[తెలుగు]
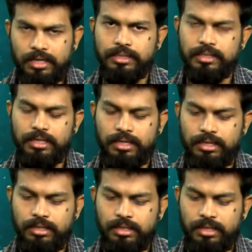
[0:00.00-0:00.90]
కథగా
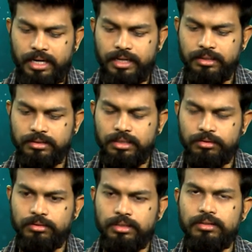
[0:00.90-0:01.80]
రాయడానికి
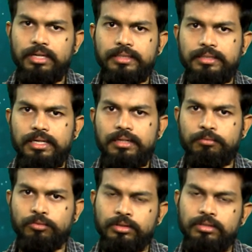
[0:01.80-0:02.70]
అనుకున్నాను అయితే
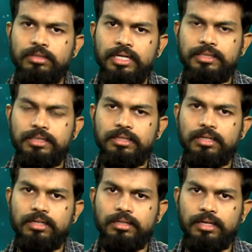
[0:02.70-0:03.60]
ముందు అది
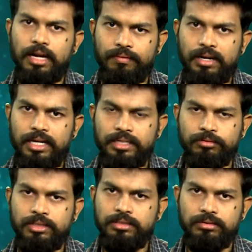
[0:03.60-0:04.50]
ah. నవల అనే
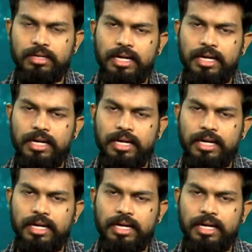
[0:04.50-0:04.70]
ఉద్దేశంతో